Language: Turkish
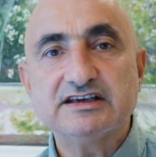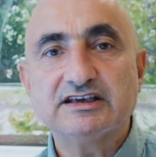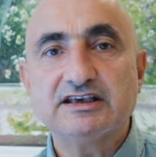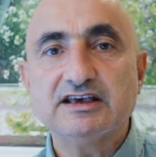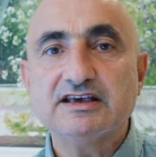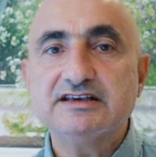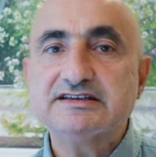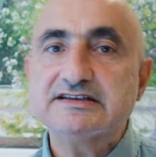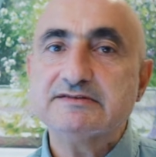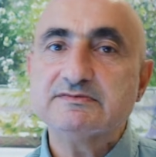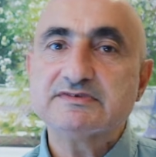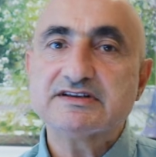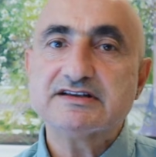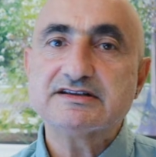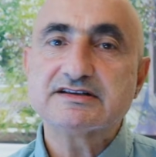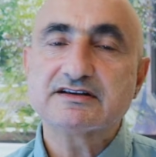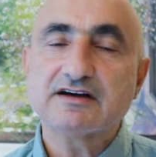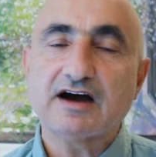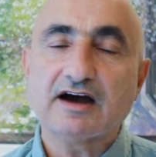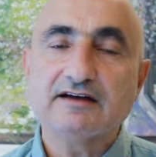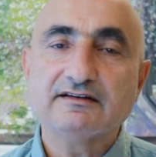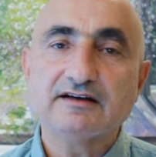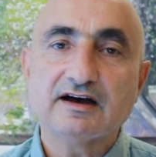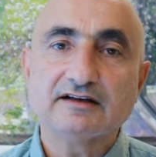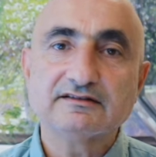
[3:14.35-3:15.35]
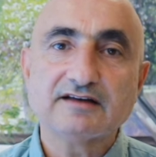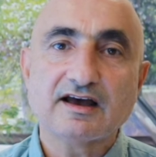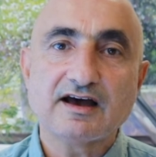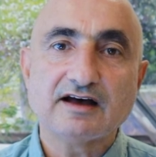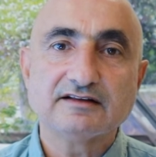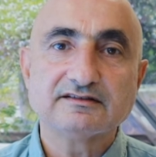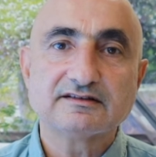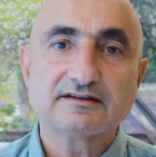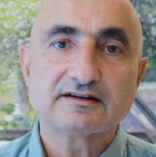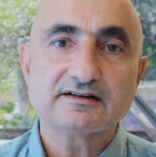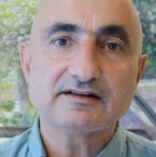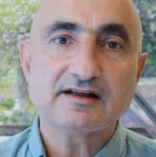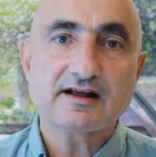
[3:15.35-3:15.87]
iki isimsiz kaynağa
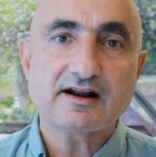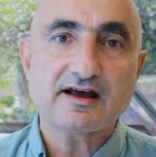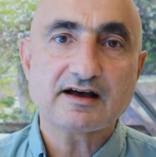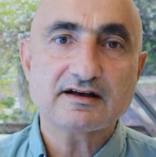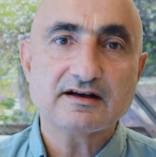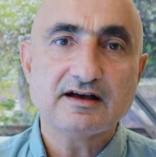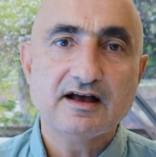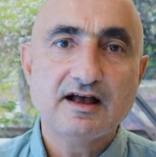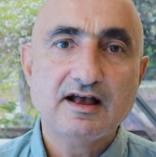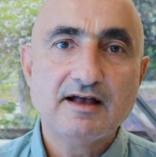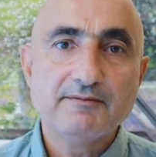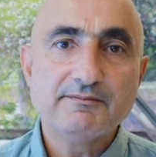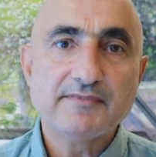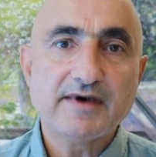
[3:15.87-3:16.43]
dayandırılarak